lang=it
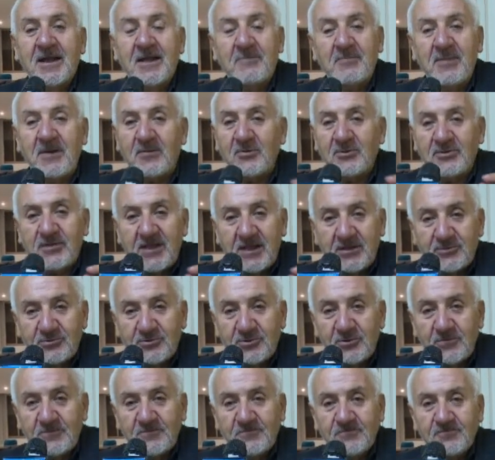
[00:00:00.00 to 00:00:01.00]
Abbiamo
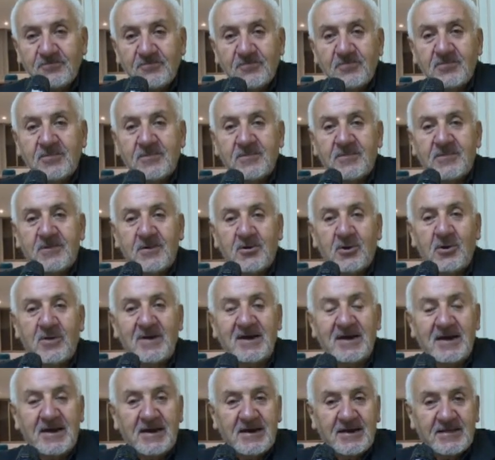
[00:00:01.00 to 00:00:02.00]
detto
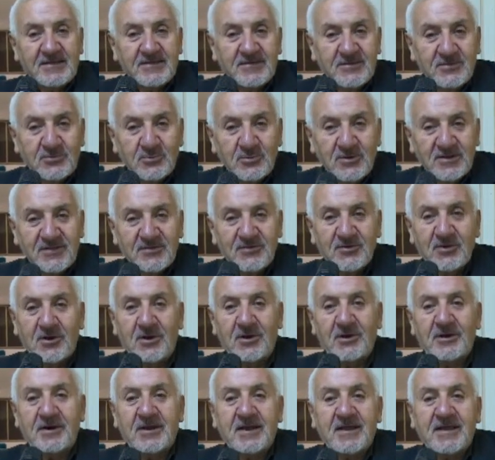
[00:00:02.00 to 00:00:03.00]
qual è la
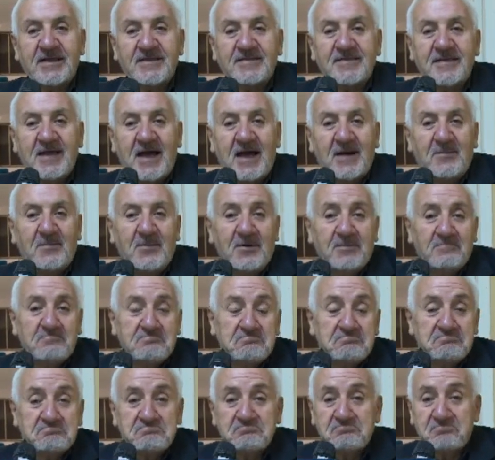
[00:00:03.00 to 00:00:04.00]
situazione, che siamo
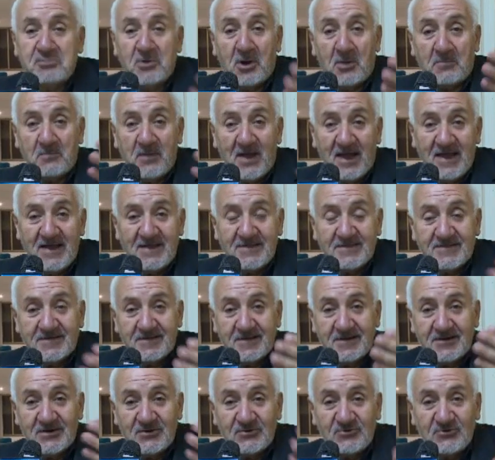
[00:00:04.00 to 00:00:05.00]
proprio a
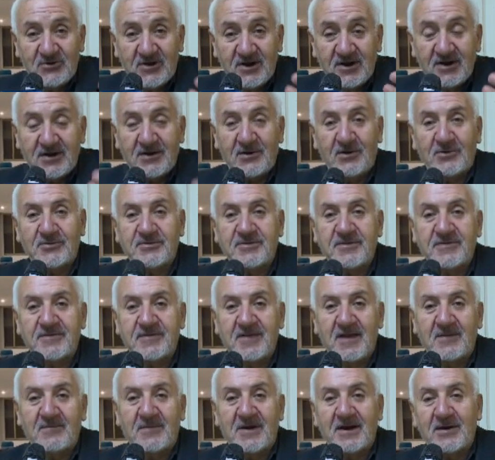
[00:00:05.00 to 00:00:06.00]
essere generosi,
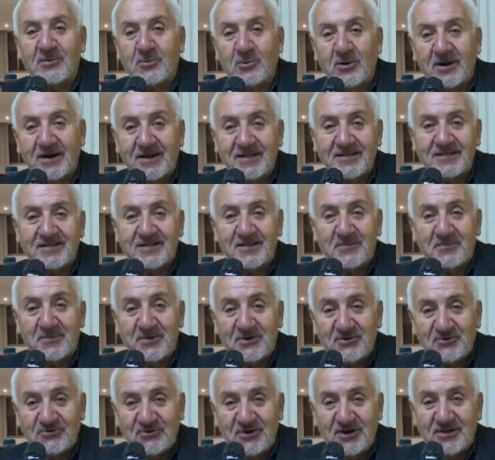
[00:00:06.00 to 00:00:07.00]
siamo al
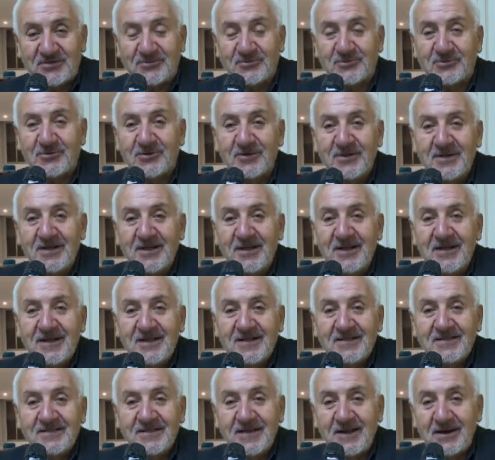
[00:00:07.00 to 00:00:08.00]
40%
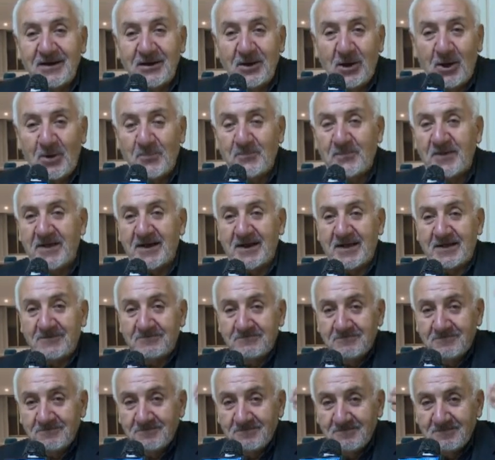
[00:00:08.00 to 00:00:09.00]
dell'opera
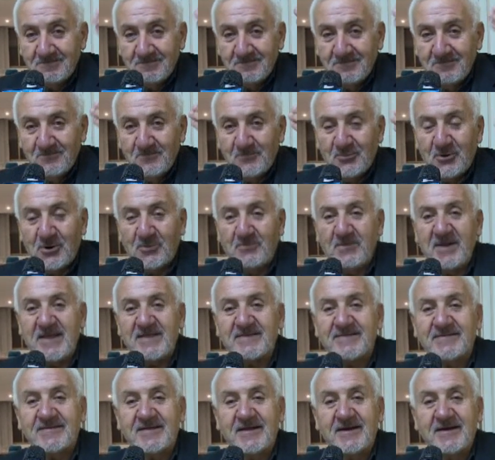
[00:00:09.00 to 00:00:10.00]

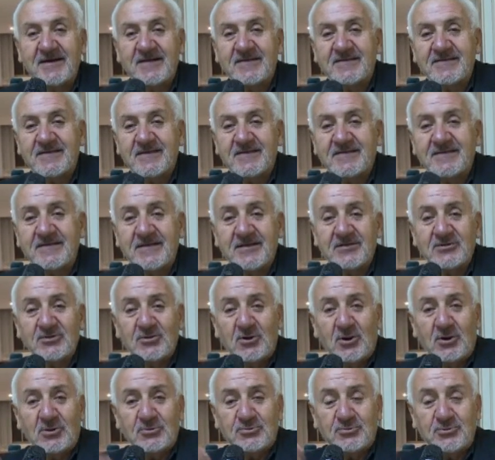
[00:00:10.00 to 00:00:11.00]
promessa nel
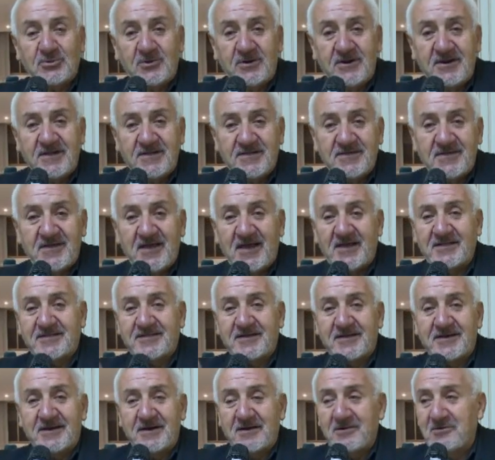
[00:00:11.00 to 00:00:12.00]
68,
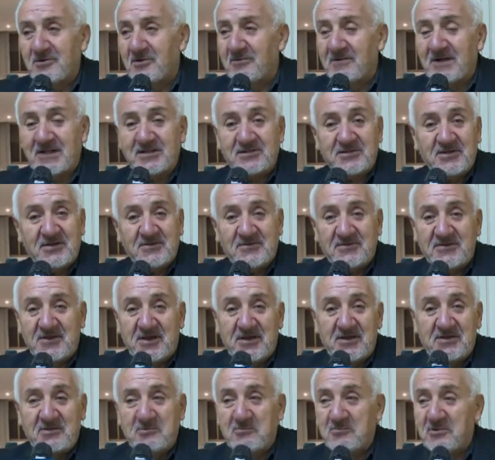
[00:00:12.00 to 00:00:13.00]
iniziata nel
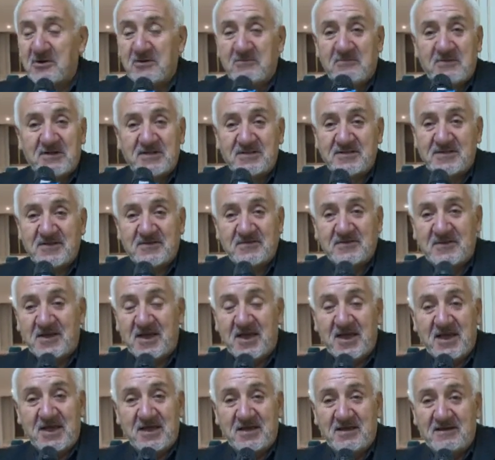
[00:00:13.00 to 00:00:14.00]
95,
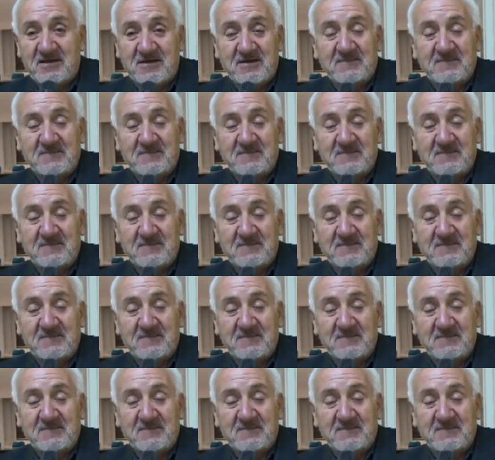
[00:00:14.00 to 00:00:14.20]
96,